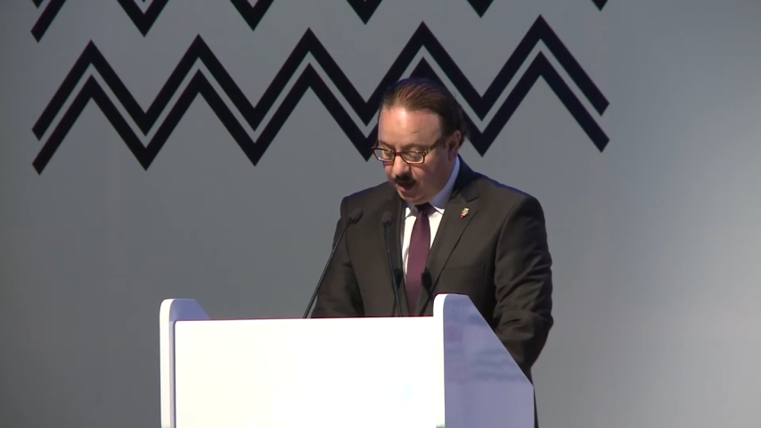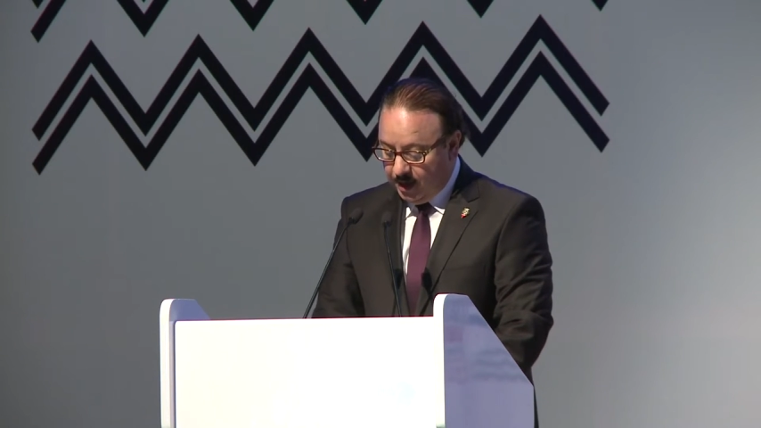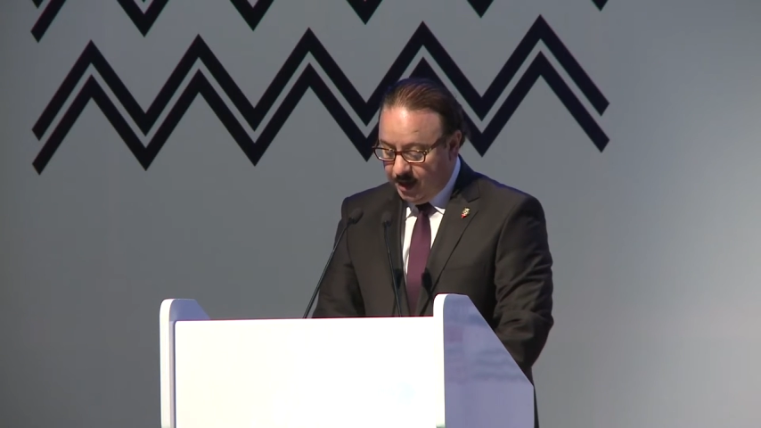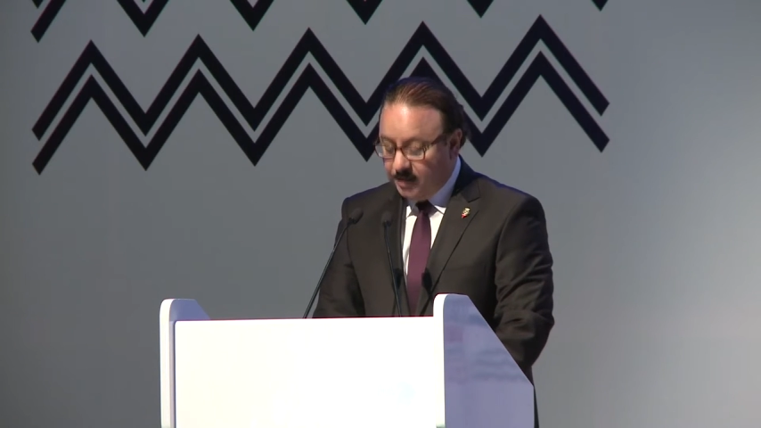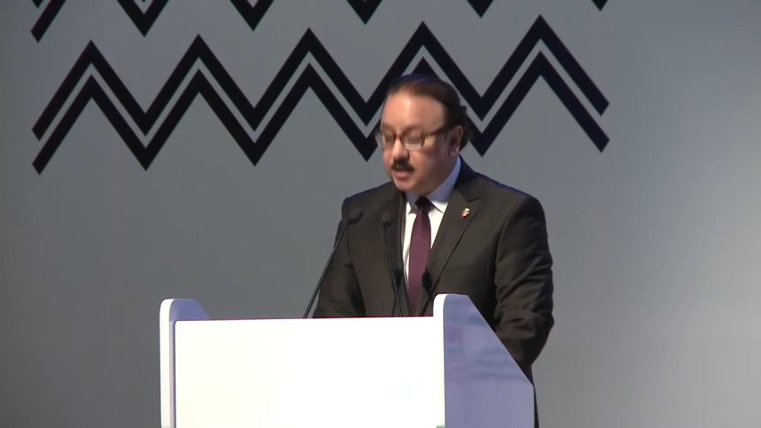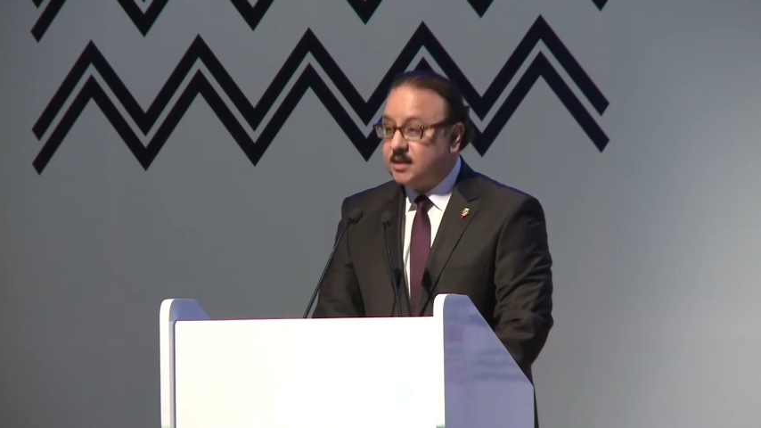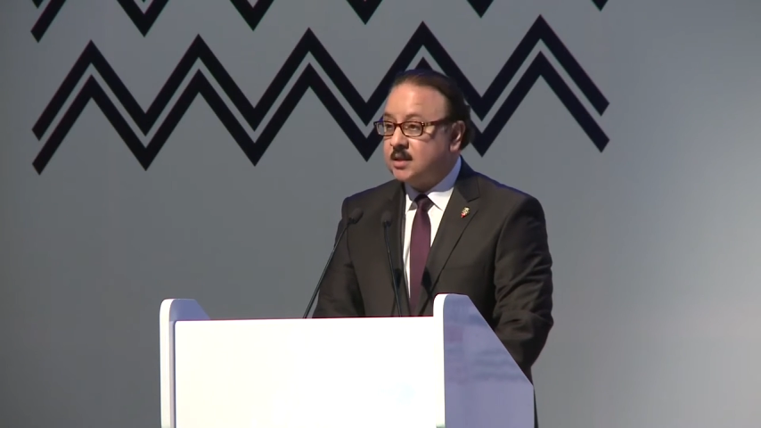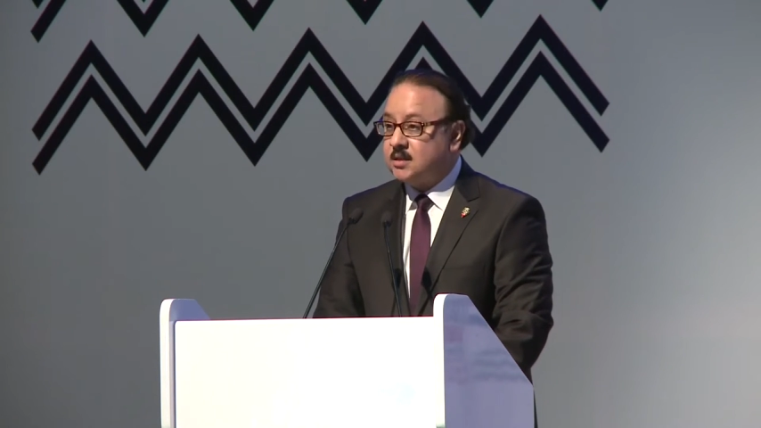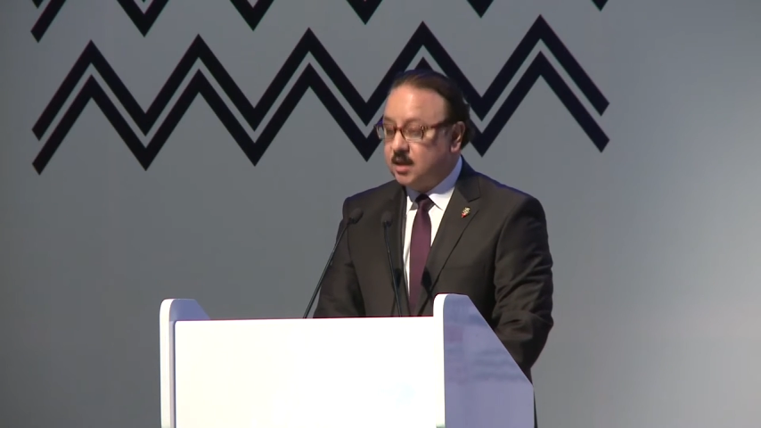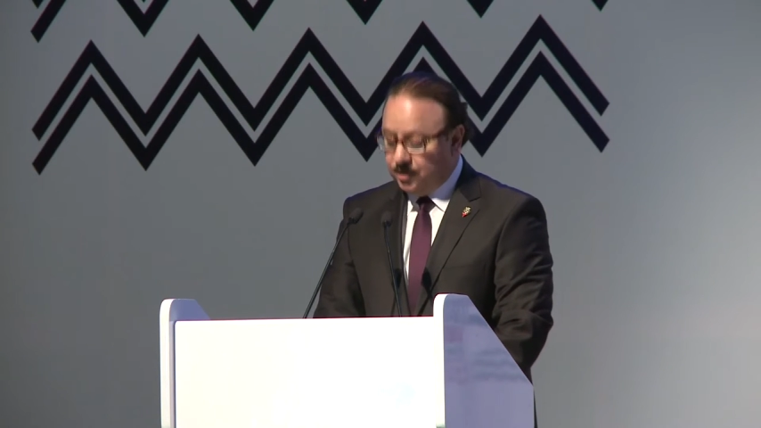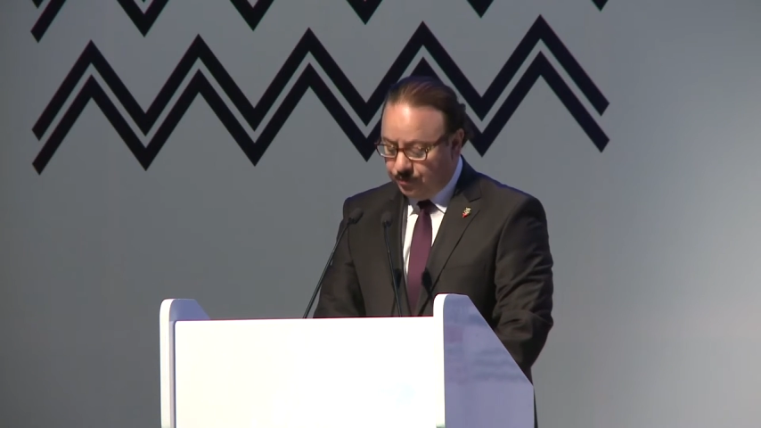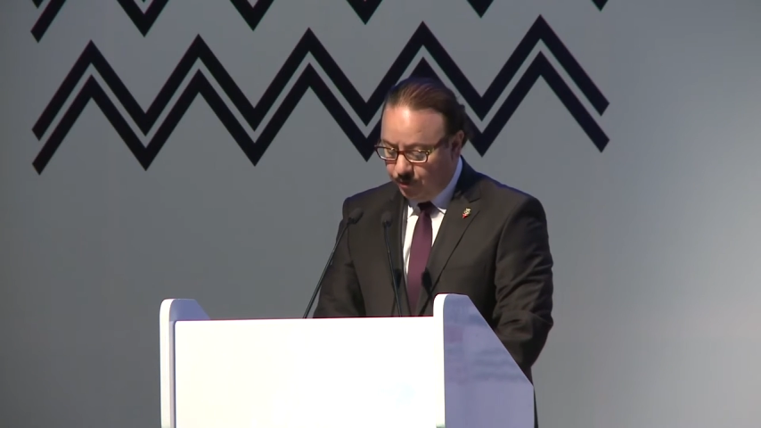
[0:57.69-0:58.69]
التي
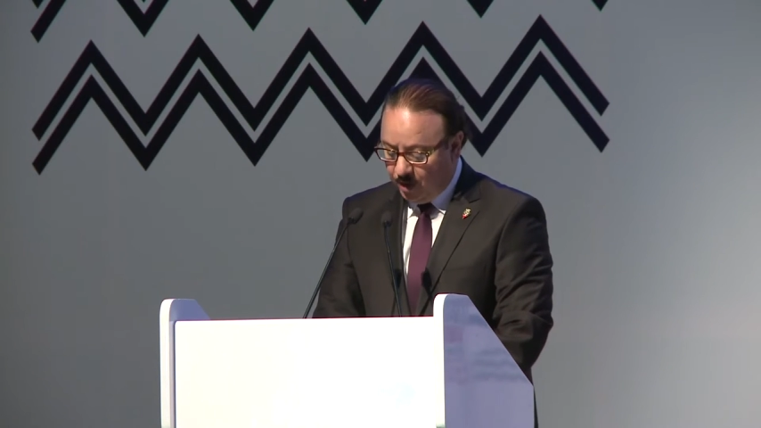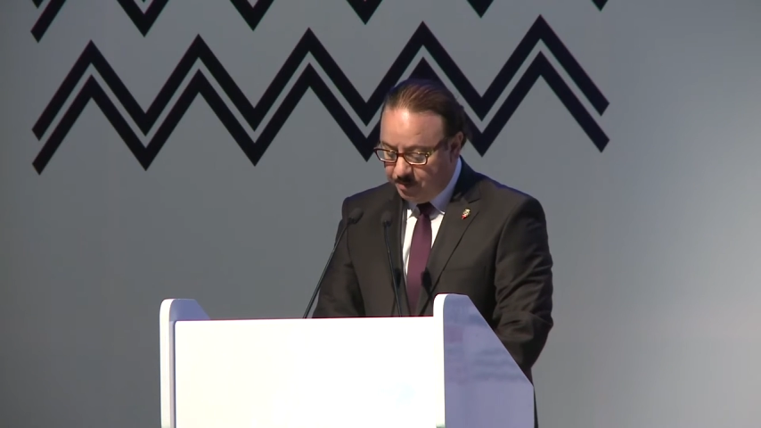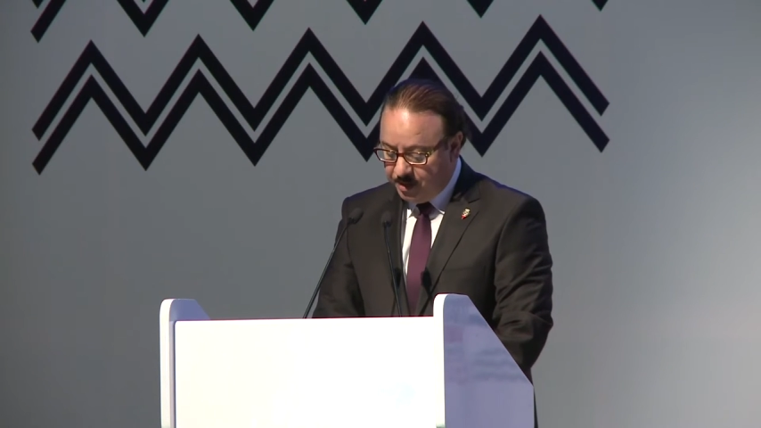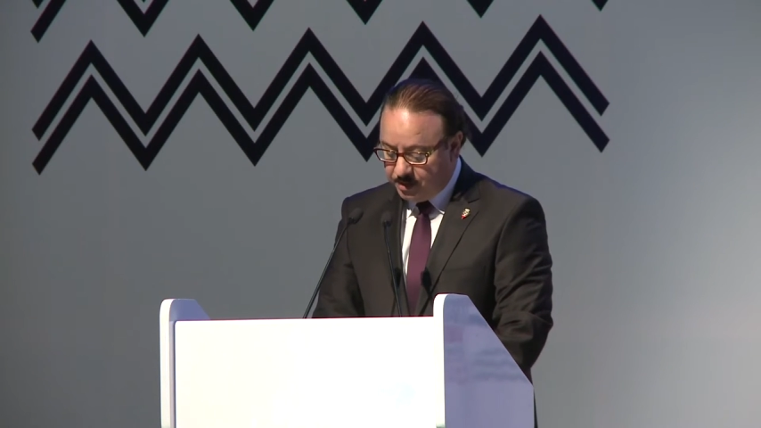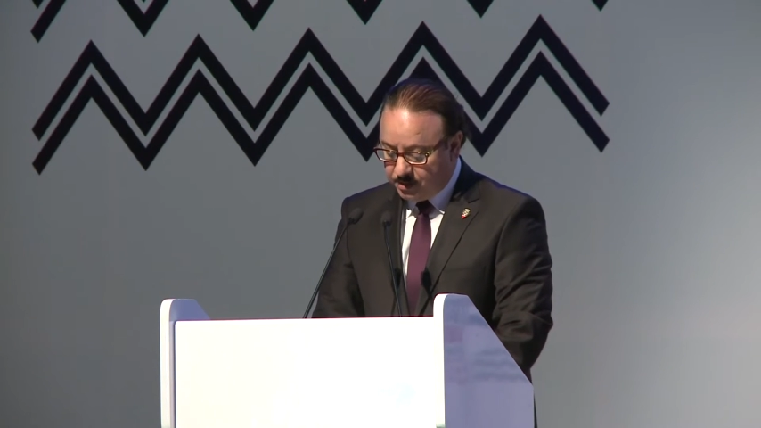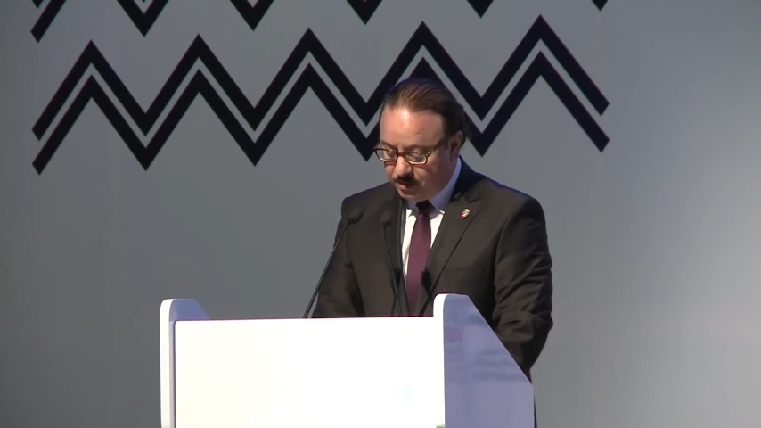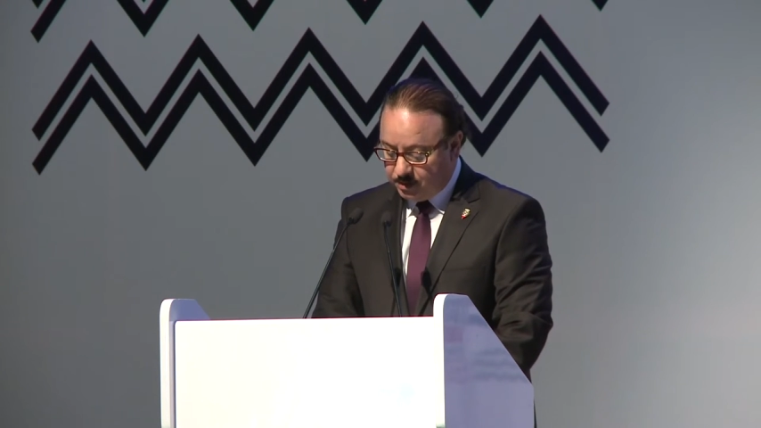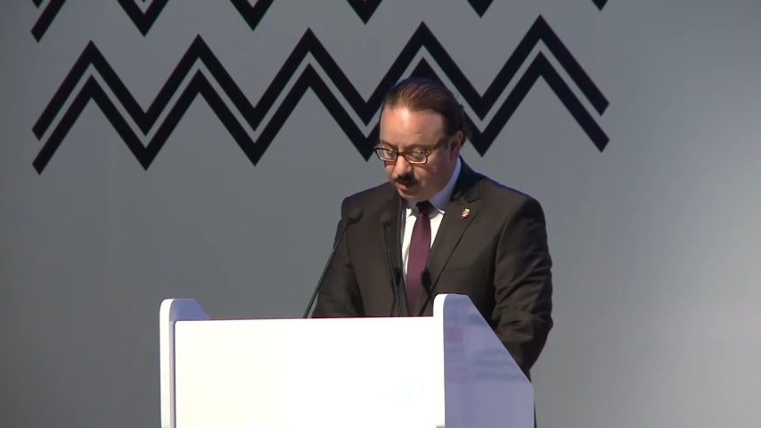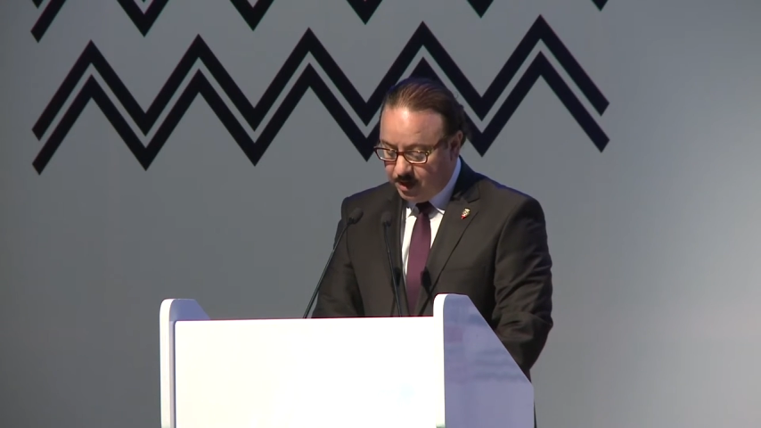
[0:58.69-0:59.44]
تستضيفها مصر